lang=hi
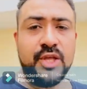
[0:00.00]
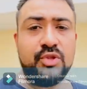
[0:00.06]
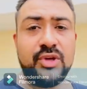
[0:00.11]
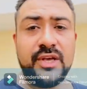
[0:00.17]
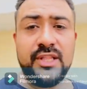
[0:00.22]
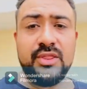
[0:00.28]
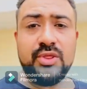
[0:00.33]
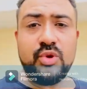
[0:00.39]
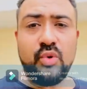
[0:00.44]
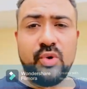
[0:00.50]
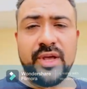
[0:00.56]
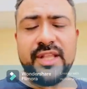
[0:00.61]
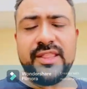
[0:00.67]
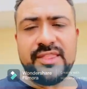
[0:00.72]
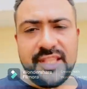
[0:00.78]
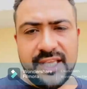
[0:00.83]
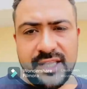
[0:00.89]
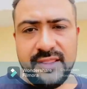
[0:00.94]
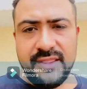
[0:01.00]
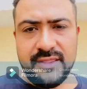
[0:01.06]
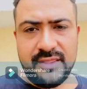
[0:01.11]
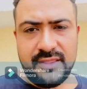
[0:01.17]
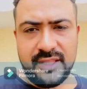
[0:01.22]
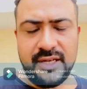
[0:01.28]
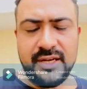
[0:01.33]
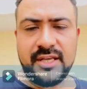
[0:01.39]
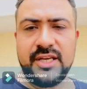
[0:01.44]
तो इन दो या तीन
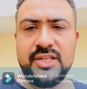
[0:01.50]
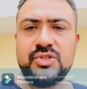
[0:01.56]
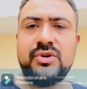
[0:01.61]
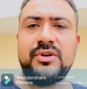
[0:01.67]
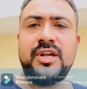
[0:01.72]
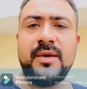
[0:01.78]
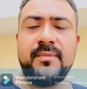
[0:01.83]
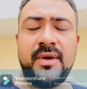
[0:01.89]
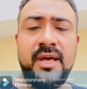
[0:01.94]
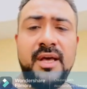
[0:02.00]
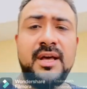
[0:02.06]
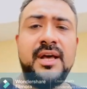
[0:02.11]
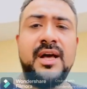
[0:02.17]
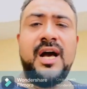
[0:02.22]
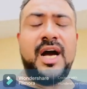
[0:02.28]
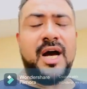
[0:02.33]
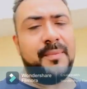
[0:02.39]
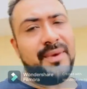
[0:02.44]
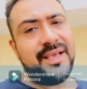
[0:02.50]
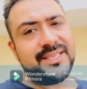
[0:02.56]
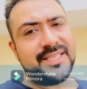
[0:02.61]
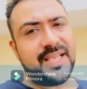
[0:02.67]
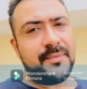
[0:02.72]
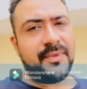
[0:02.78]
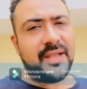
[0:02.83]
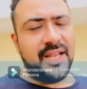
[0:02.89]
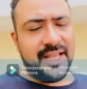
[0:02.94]
दिन की छुट्टी में हम
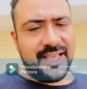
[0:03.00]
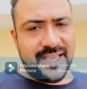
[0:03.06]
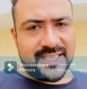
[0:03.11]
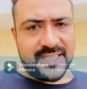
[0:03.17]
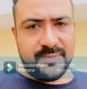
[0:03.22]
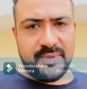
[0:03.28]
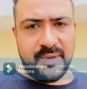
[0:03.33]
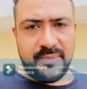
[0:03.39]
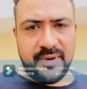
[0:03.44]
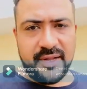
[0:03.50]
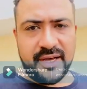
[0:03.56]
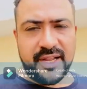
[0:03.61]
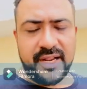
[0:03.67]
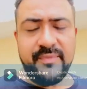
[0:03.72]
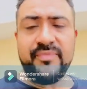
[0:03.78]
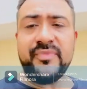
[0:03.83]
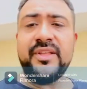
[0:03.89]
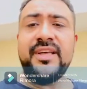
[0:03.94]
एग्ज़ाम के लिए कैसे प्रिपेयर करें